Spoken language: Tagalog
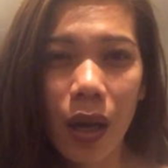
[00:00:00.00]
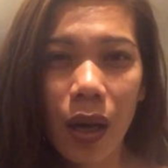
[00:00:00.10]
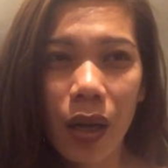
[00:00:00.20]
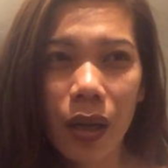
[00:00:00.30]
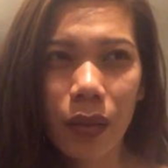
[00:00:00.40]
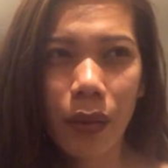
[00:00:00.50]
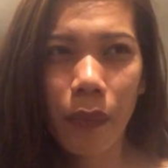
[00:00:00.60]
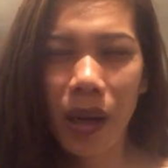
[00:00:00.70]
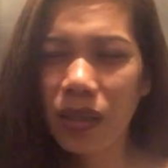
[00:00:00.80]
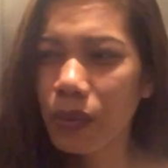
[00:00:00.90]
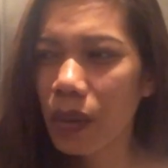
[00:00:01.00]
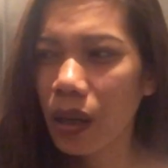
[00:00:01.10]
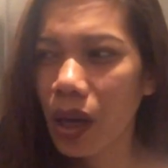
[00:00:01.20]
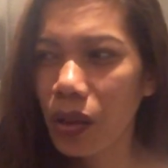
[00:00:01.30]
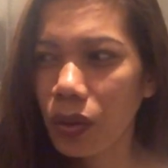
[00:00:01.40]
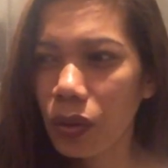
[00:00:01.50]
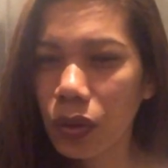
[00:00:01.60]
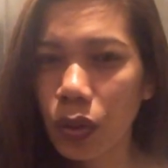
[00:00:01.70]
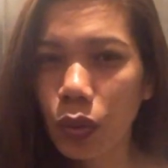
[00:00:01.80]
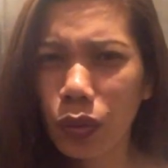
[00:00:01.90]
uh, nasa magkano
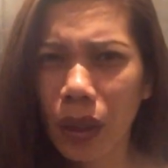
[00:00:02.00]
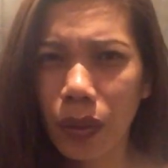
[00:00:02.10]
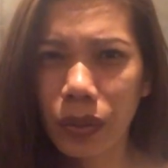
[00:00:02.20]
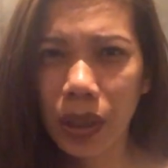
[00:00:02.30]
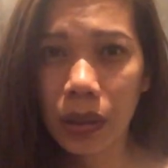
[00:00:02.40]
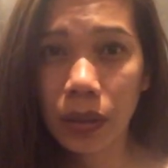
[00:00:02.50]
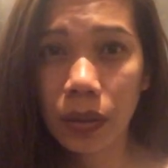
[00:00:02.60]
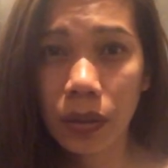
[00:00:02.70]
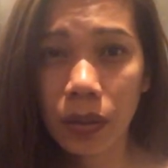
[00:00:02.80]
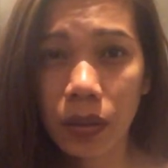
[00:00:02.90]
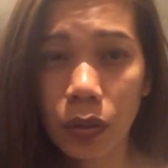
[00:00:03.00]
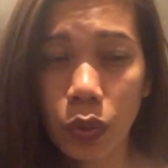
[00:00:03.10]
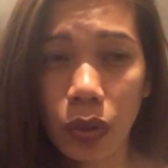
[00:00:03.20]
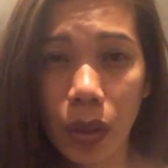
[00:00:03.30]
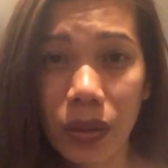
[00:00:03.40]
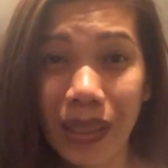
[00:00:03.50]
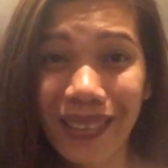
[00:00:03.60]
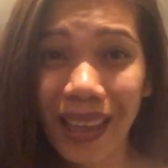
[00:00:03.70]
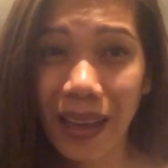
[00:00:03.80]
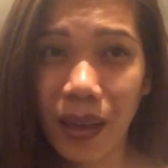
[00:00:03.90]
yun 2,000 2,000
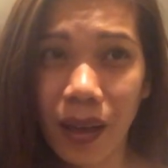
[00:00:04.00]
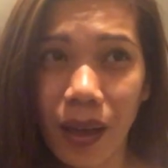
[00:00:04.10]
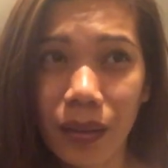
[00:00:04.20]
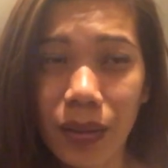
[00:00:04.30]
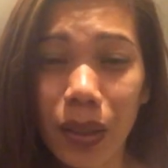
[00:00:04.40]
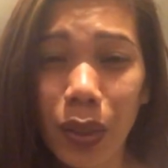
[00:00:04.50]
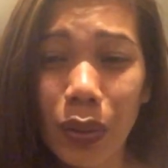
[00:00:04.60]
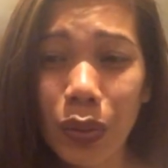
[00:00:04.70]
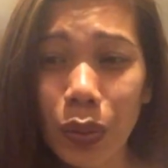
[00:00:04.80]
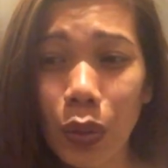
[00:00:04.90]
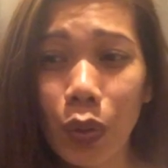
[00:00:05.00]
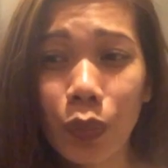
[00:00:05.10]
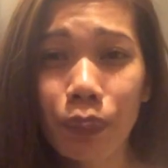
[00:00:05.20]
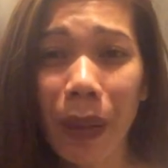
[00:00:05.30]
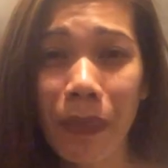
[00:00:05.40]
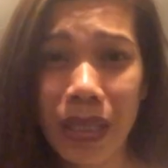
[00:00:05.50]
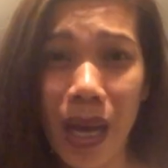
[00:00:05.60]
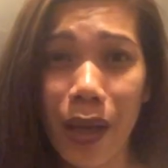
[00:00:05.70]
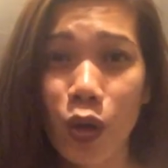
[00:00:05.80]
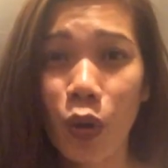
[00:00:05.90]
tele lang So, yung
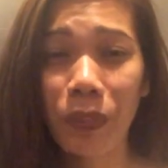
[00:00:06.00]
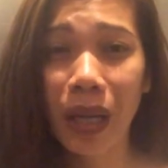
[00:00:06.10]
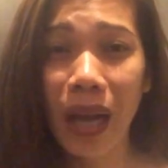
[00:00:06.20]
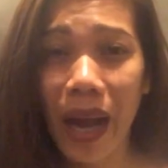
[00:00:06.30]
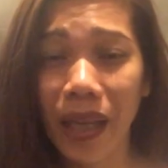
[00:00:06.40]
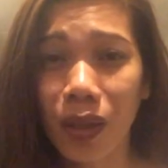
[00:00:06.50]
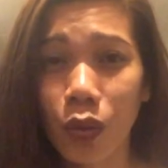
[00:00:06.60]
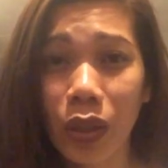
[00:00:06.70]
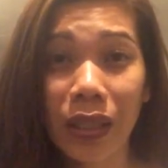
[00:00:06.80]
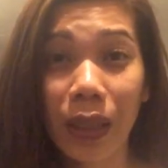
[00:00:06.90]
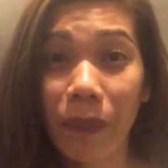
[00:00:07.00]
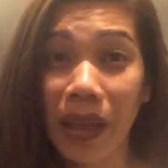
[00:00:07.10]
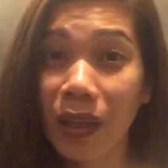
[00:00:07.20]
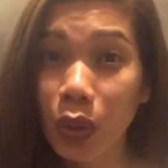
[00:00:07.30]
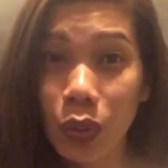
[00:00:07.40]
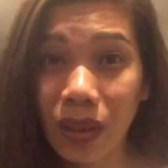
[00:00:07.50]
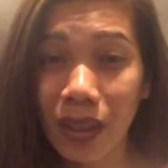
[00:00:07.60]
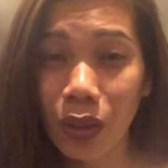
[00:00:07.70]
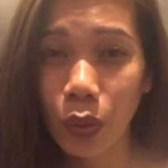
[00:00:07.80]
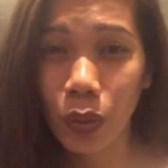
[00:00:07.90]
pamasahe ko, pagkain ko, hindi pa
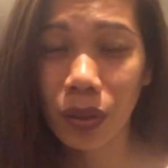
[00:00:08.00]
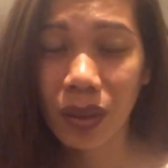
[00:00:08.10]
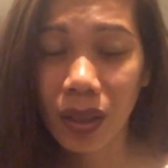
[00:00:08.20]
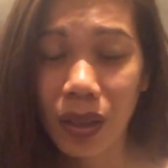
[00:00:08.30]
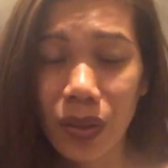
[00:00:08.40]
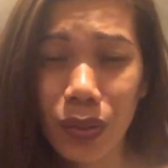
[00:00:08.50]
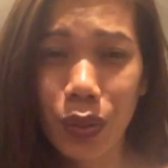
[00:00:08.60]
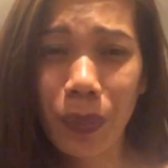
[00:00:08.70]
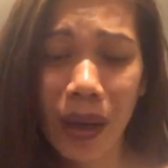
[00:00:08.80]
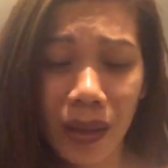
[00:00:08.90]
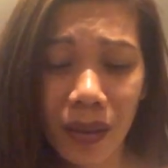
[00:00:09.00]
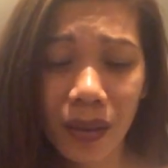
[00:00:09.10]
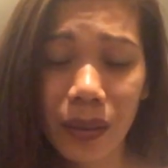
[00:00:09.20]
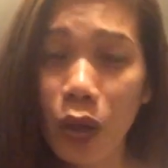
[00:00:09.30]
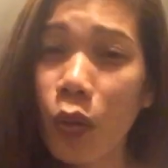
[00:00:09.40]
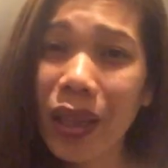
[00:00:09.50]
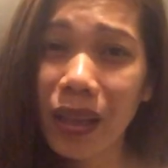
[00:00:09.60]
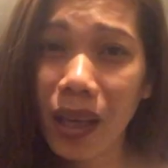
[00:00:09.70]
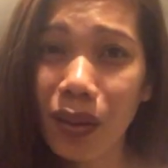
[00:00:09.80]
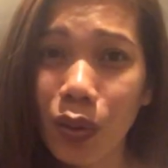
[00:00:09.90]
included yun. So, parang
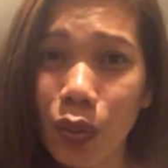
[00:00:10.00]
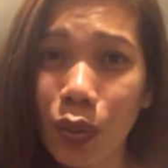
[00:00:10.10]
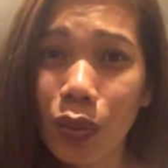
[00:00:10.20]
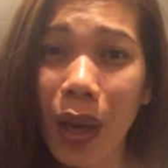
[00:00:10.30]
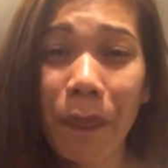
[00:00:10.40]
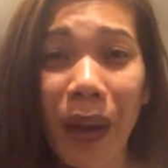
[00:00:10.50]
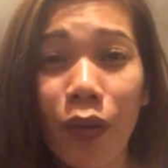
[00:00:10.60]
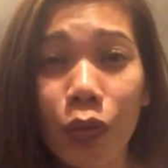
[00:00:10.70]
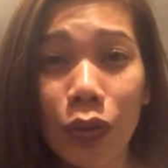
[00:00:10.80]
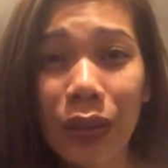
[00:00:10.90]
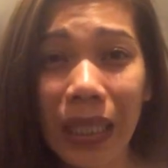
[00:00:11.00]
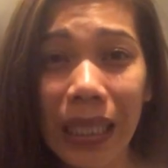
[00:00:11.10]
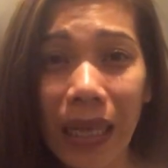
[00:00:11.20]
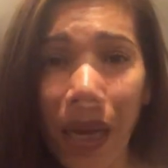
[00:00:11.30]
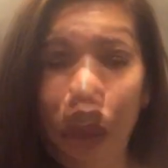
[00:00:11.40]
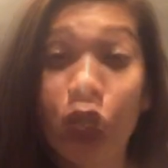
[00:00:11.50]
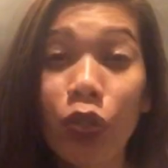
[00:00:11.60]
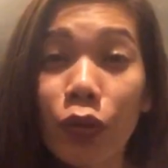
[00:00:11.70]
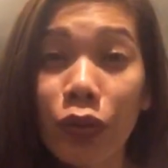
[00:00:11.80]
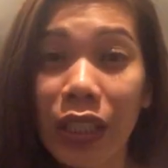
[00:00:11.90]
kakwentahin ko, napakukunti lang.
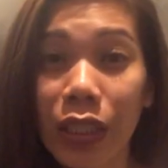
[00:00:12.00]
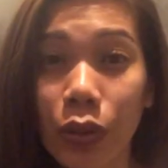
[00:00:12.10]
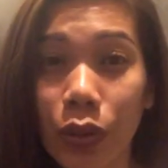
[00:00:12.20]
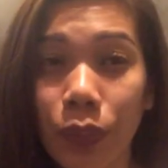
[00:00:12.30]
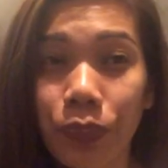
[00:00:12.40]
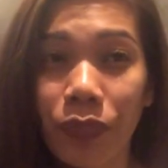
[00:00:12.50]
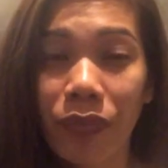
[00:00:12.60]
Yun yung reason.